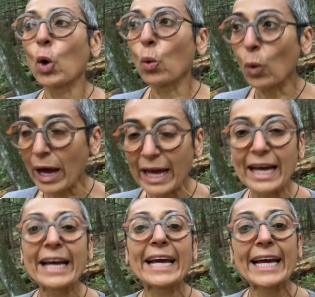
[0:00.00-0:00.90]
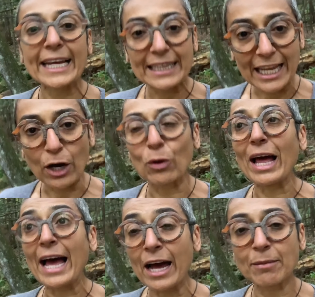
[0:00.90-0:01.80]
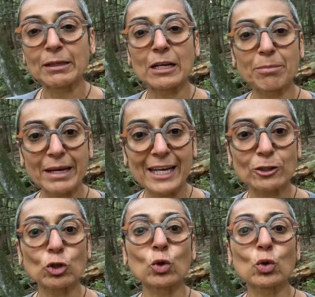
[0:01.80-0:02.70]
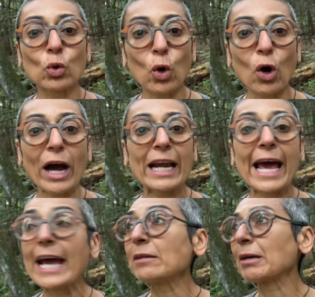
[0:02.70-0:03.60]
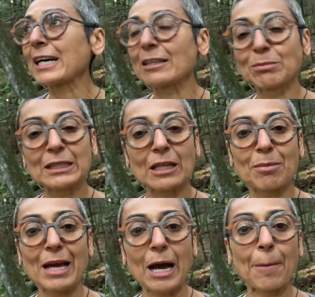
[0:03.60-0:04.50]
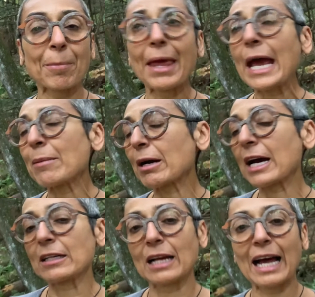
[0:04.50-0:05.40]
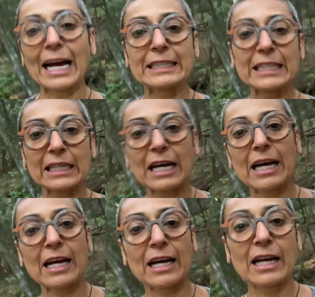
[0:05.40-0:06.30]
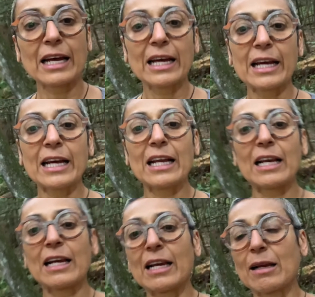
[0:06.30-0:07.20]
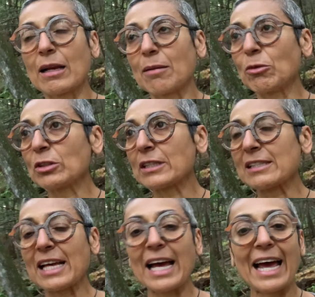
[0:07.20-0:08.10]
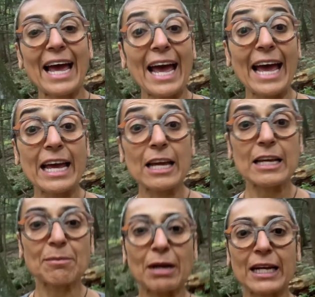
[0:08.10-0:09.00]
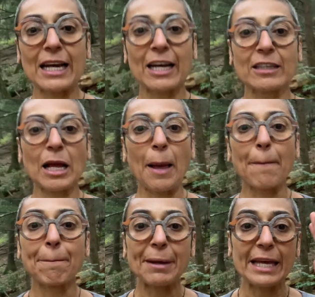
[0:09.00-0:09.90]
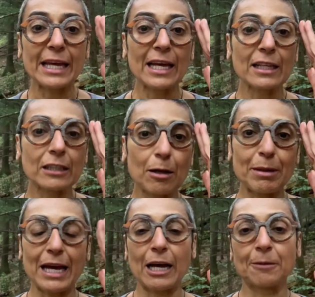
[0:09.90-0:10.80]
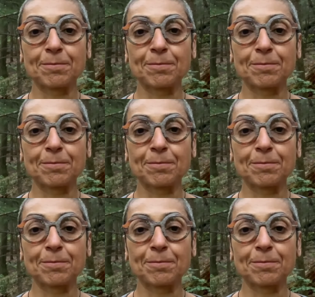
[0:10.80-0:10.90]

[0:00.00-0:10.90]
واطلعوا الآن من البيت وروحوا على أي مكان بطبيعة أي مكان الحديقة المنتزه أي مكان بطبيعة